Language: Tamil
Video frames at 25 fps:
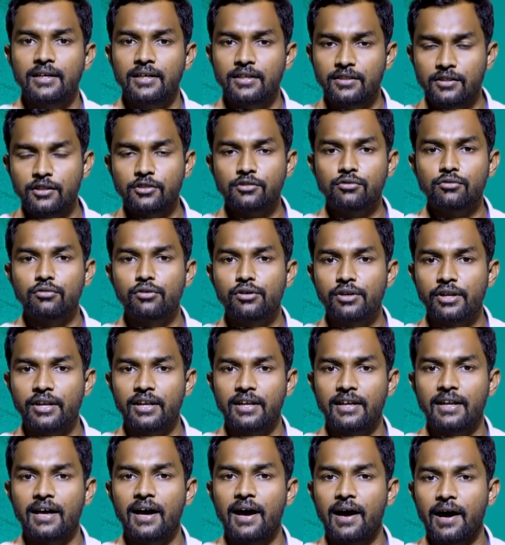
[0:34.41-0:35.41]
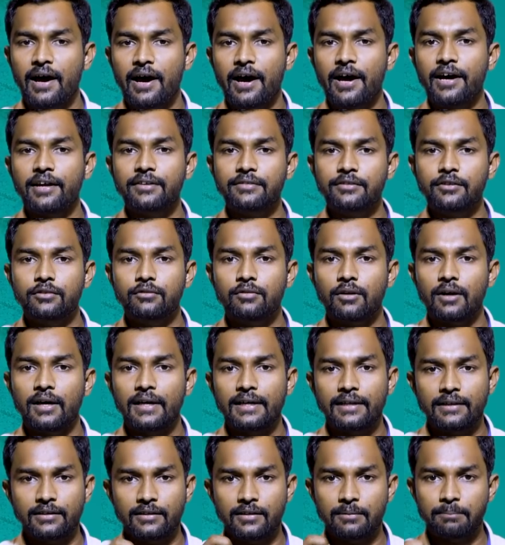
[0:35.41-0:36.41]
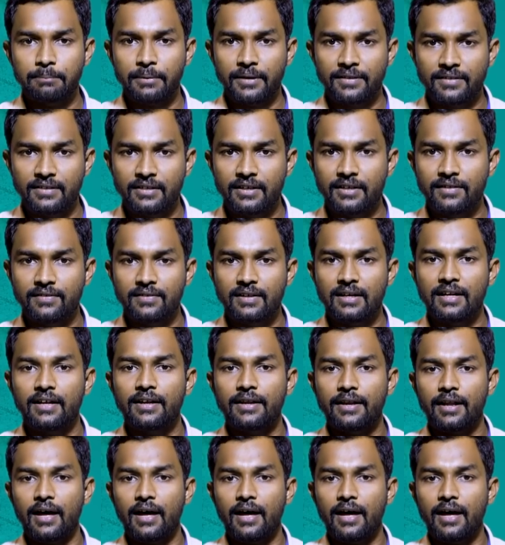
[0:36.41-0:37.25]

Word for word: இந்த சூழ்நிலையில் ஆயிரத்தி தொள்ளாயிரத்தி பதினைந்தில்